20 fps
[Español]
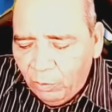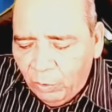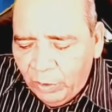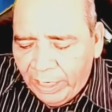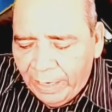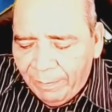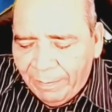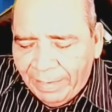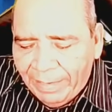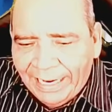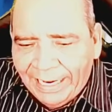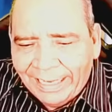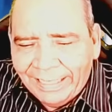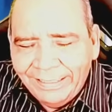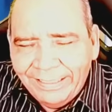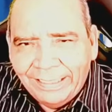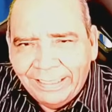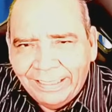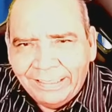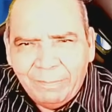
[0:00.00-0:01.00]
una mala
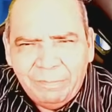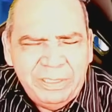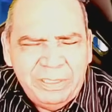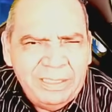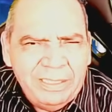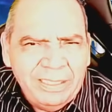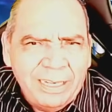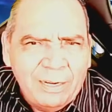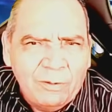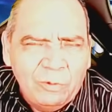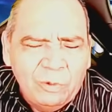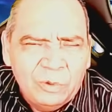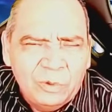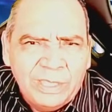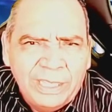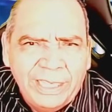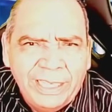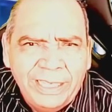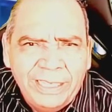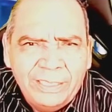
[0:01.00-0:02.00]
candidata. Dicen algunos
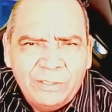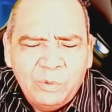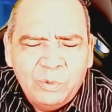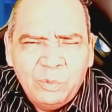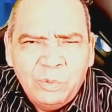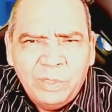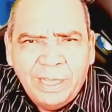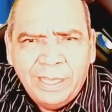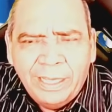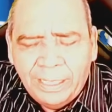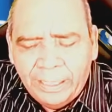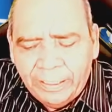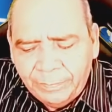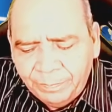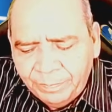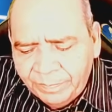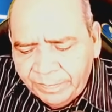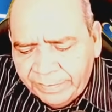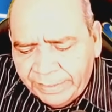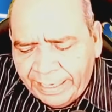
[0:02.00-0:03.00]
que es una
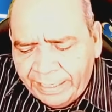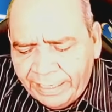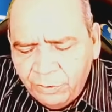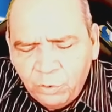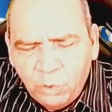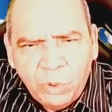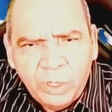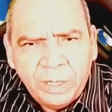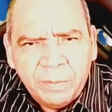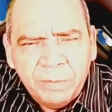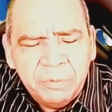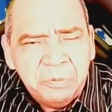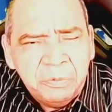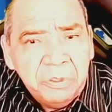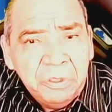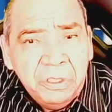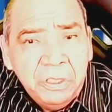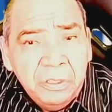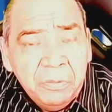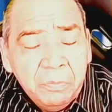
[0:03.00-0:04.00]
traidora,
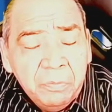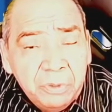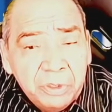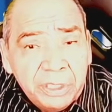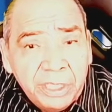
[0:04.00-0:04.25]
pues